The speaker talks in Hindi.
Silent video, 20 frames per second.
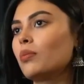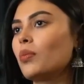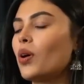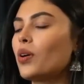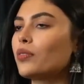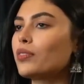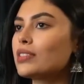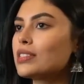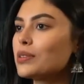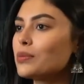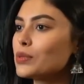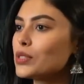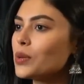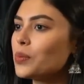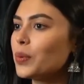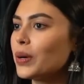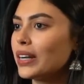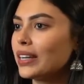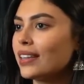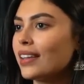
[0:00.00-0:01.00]
ऑब्वियसली
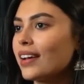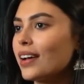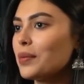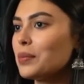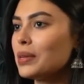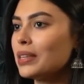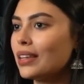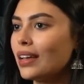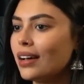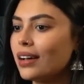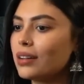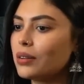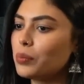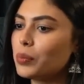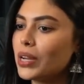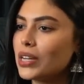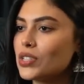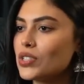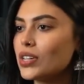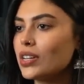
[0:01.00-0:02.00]
मुझे बर्थडे का भी था
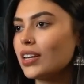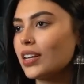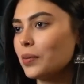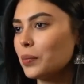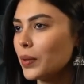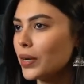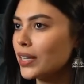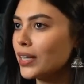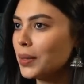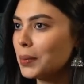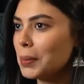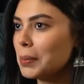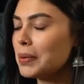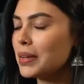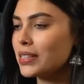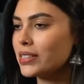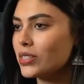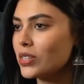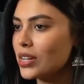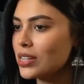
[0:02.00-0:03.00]
प्रेशर के बर्थडे पे
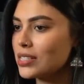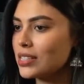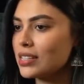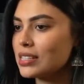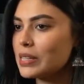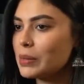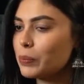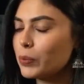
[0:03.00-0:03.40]
भी अच्छा सा